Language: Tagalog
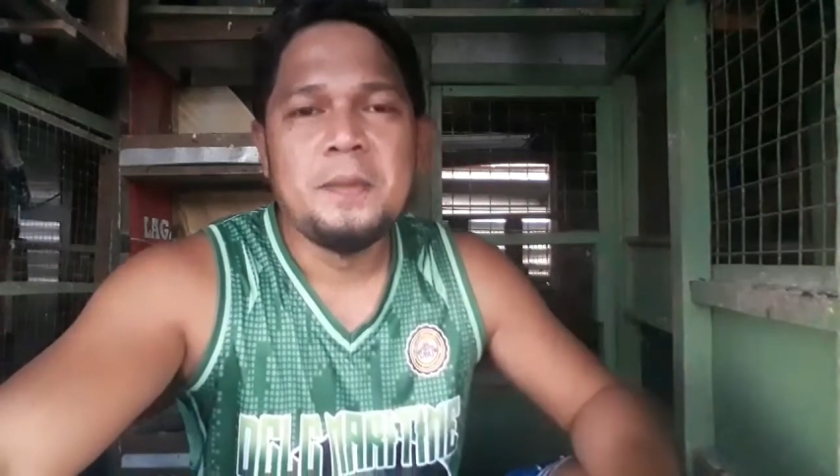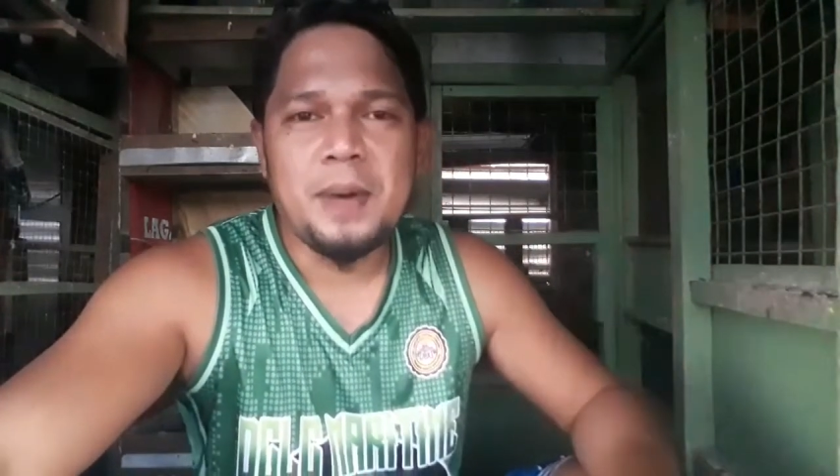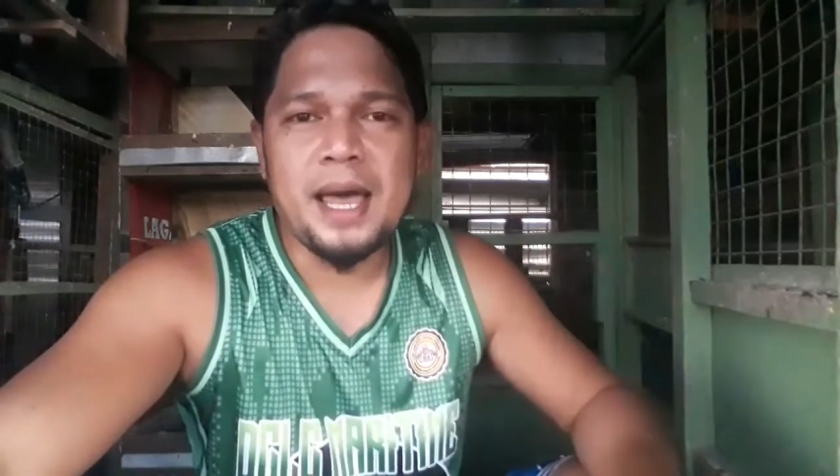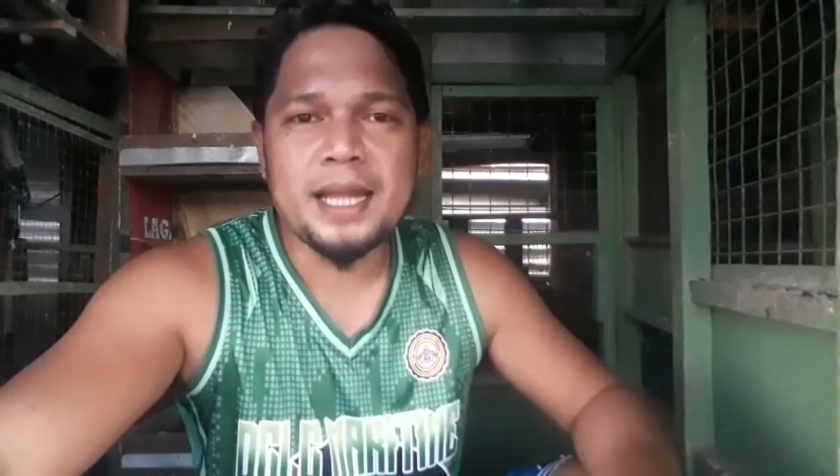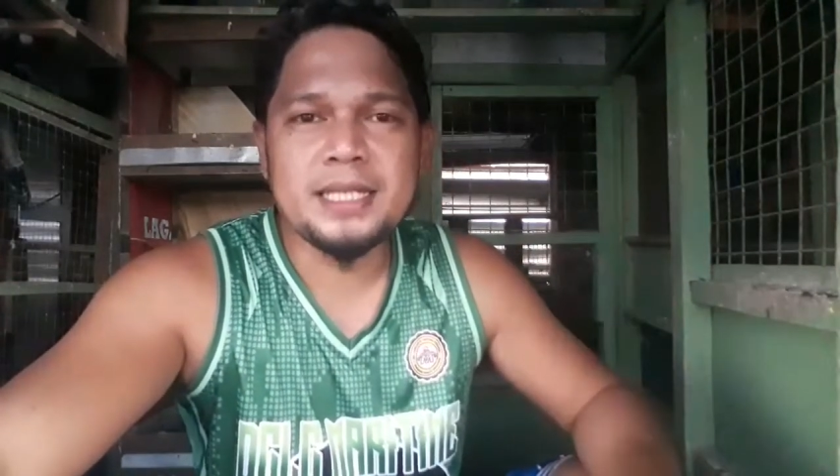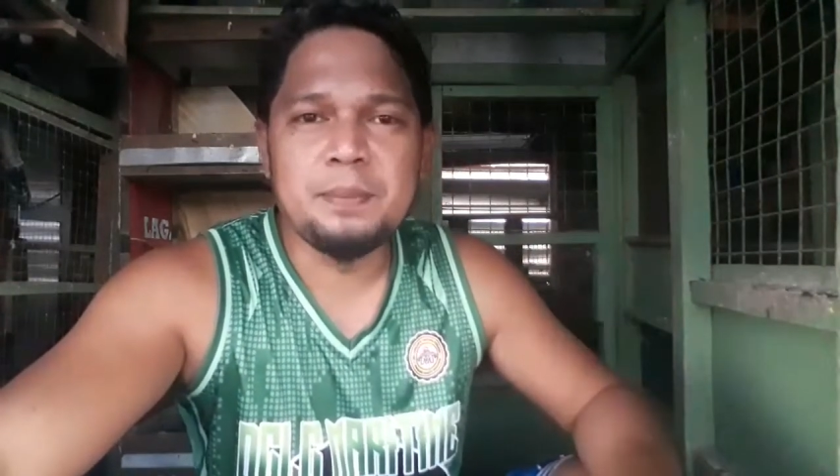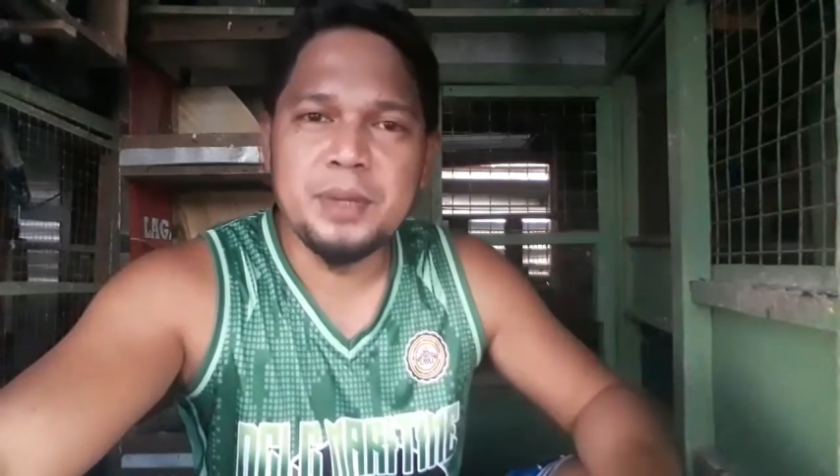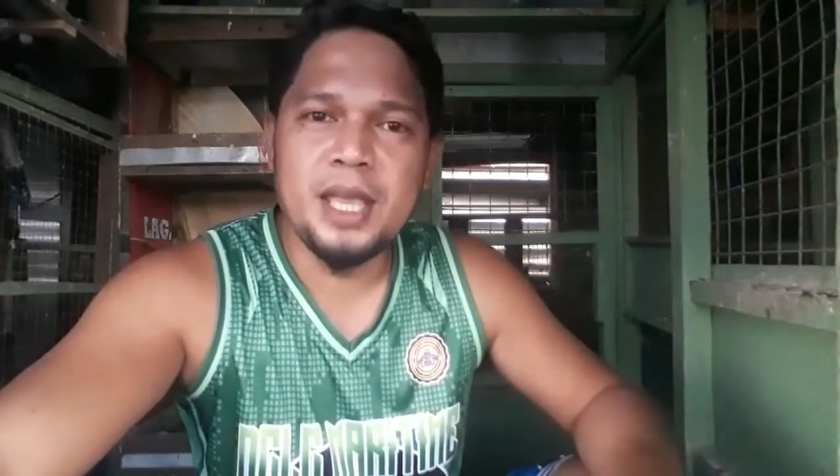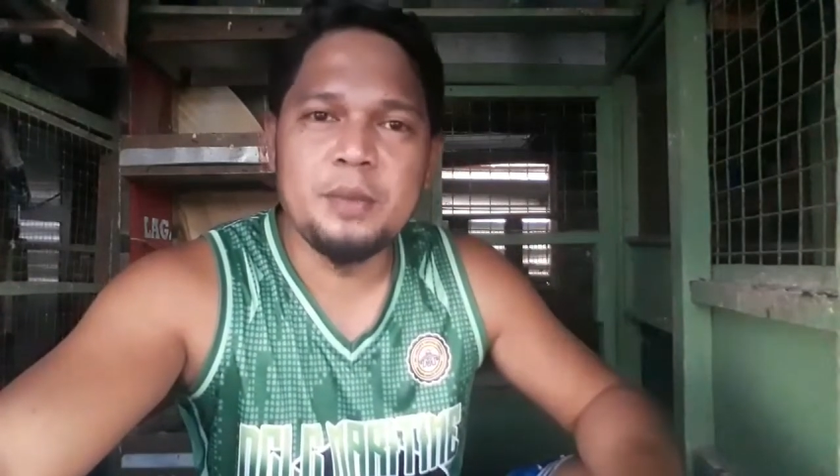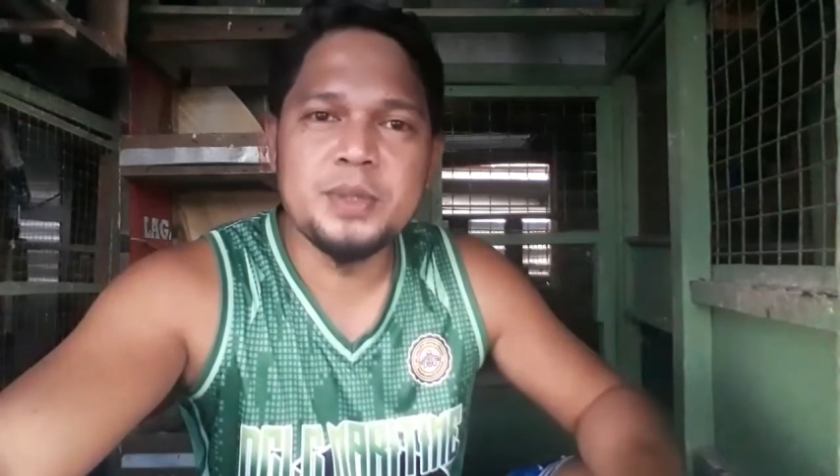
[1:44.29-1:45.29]
para sa
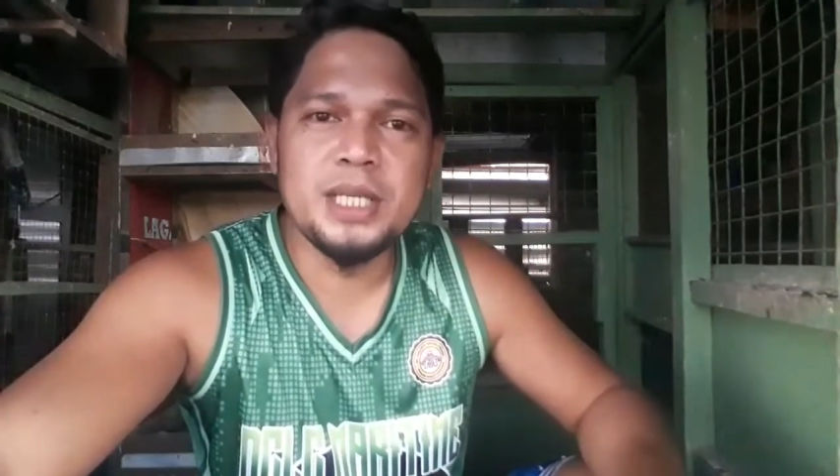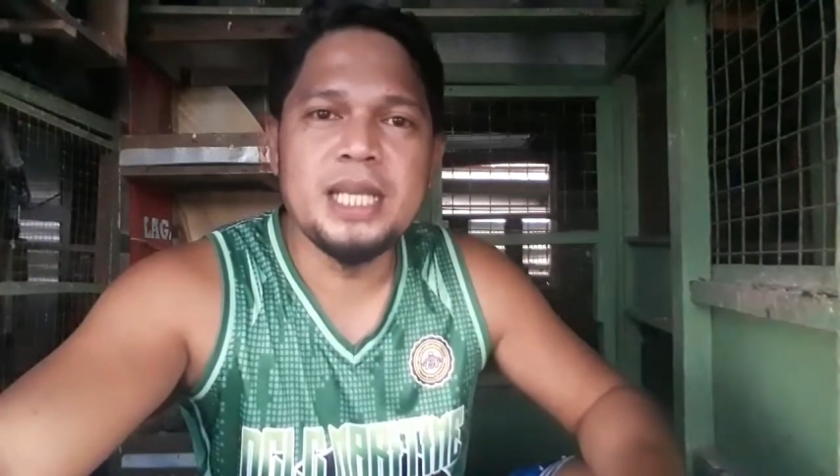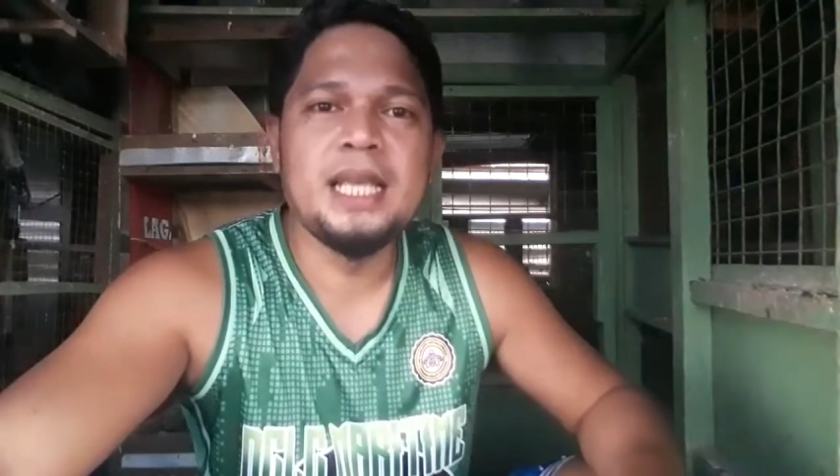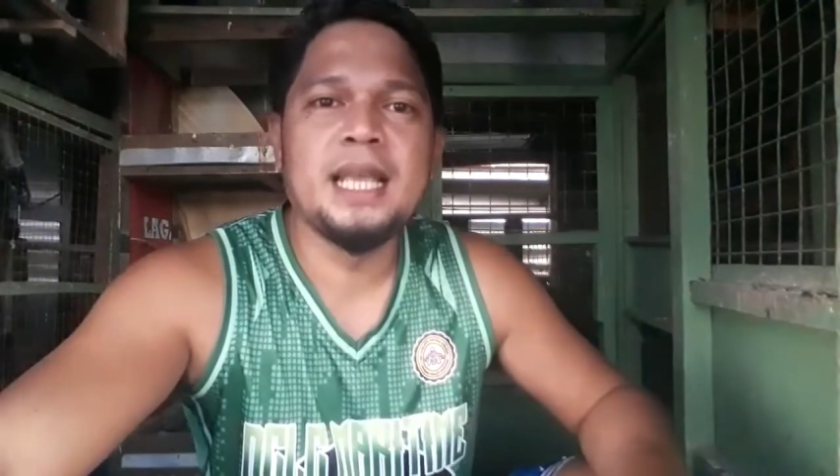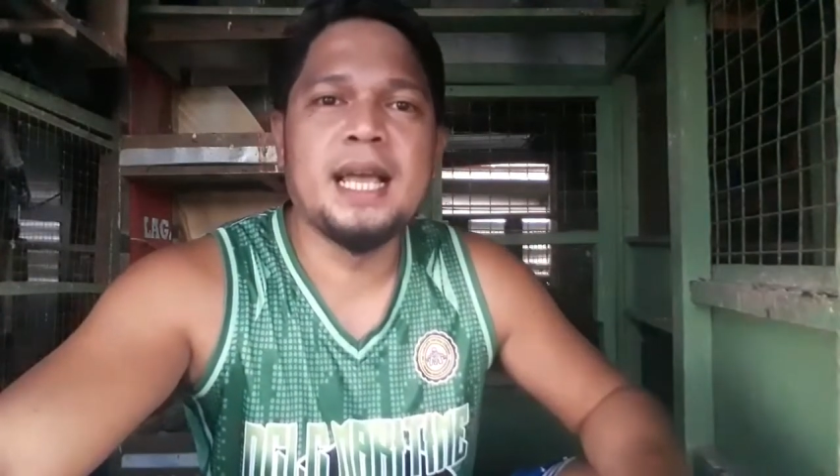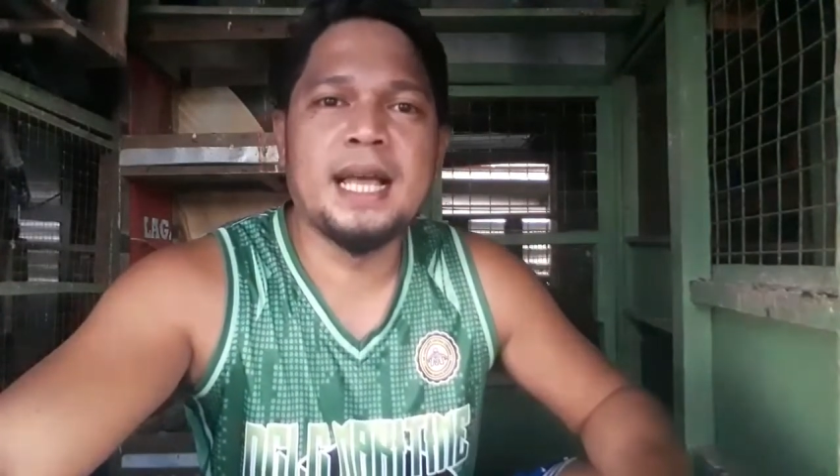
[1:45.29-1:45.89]
PFC